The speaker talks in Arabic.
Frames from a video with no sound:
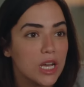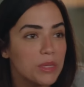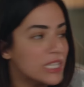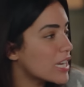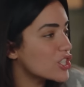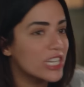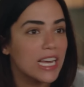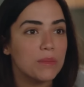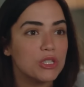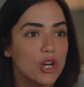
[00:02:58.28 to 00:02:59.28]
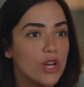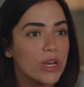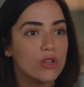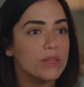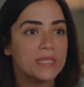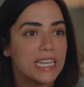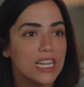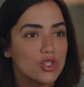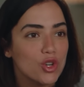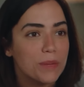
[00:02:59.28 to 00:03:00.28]
على صاحبتك علشان كلمت طاهر وقالت له يمسك
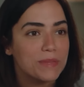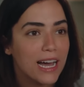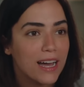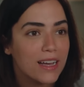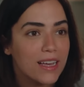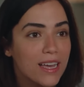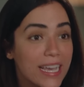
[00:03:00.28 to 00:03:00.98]
لها الشغل بتاعها